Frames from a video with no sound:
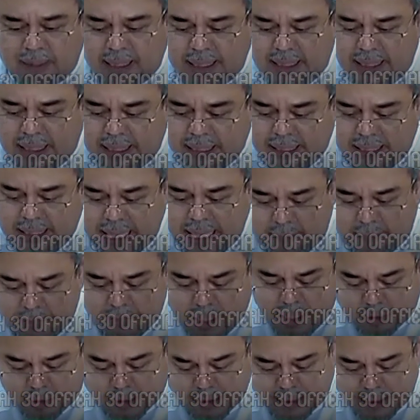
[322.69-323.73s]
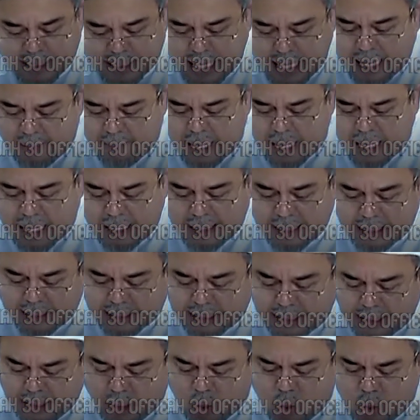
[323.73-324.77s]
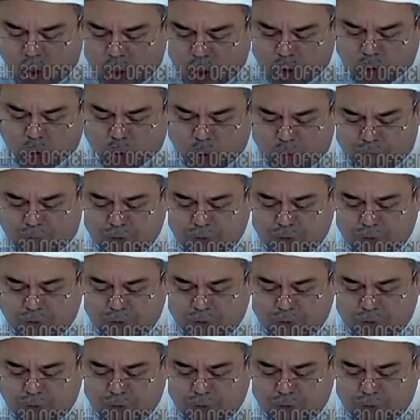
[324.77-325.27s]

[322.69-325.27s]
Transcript: ini yang beliau ceritakan makanya di sini kharajtu